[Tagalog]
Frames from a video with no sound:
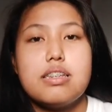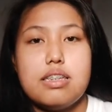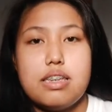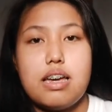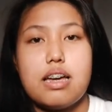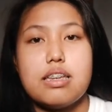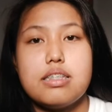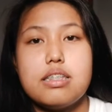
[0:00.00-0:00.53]

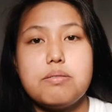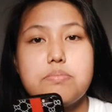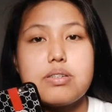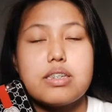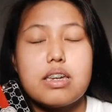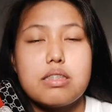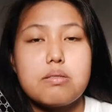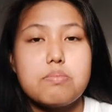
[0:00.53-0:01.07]
yeah, hindi
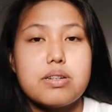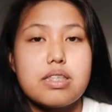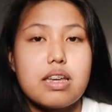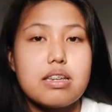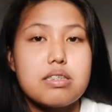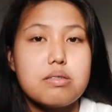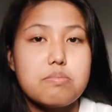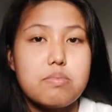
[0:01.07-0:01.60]
masyadong
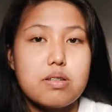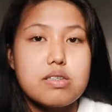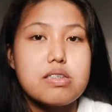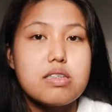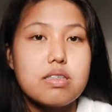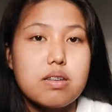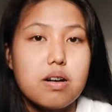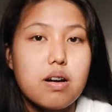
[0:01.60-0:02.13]
mataas yung
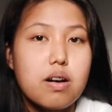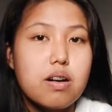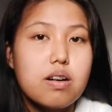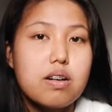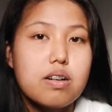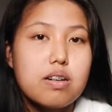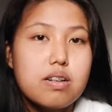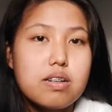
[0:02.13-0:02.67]
boses ko.
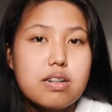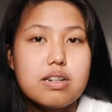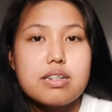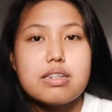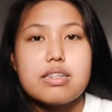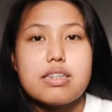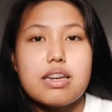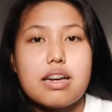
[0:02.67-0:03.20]

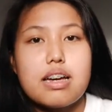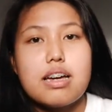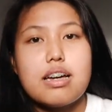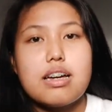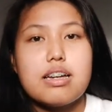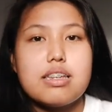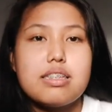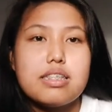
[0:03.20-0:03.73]

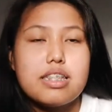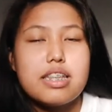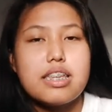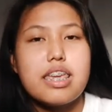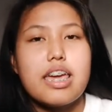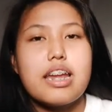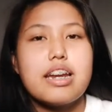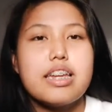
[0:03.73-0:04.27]
Kaya, hindi
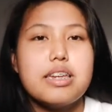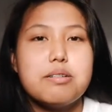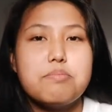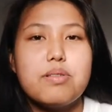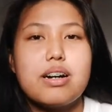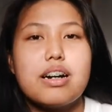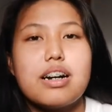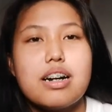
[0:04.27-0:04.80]
carry yung
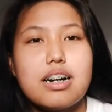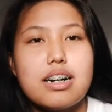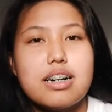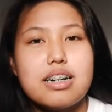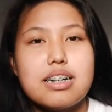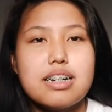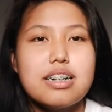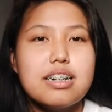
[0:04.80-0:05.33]
mga
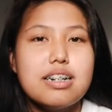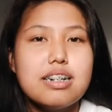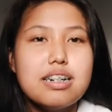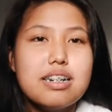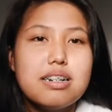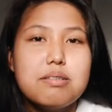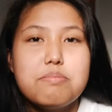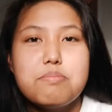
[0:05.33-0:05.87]

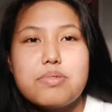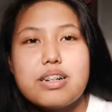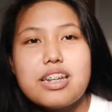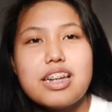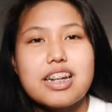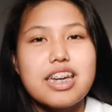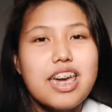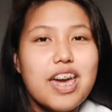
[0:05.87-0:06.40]

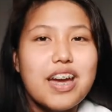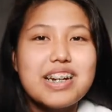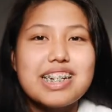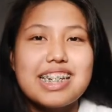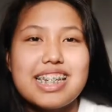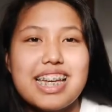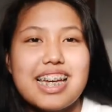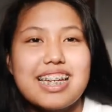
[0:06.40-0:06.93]
Maria
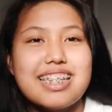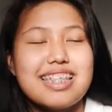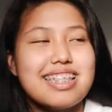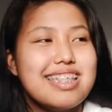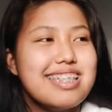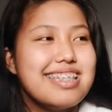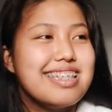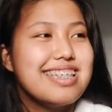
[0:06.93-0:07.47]
Carey
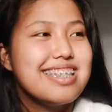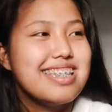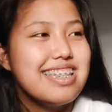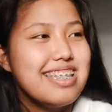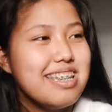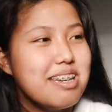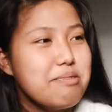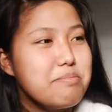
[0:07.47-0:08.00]
and,
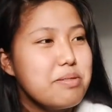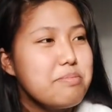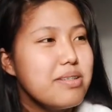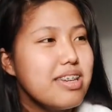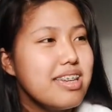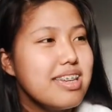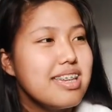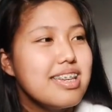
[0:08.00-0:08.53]
sino yan,
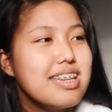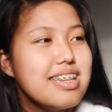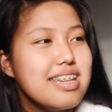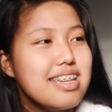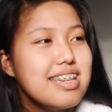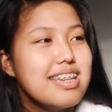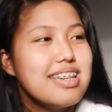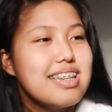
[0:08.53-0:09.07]
baby?
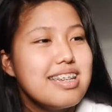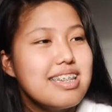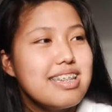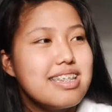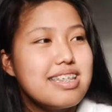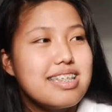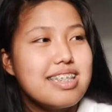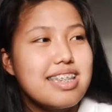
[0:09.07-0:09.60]

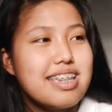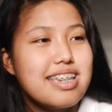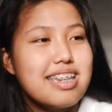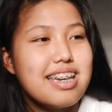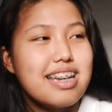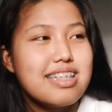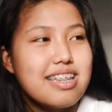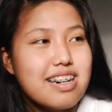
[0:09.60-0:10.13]
Si,
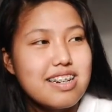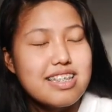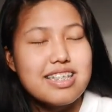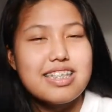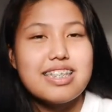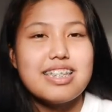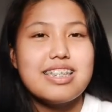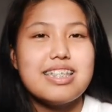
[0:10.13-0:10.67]
ano,
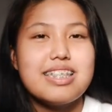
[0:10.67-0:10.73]
si